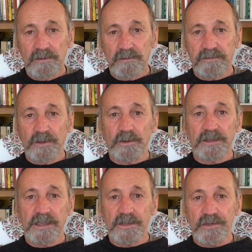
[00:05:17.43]
filone
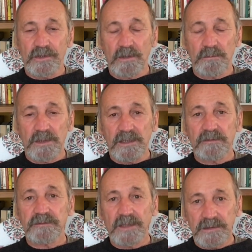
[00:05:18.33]
della genomica,
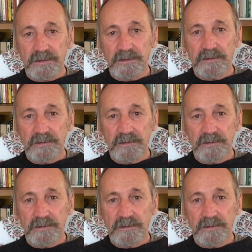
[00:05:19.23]
infatti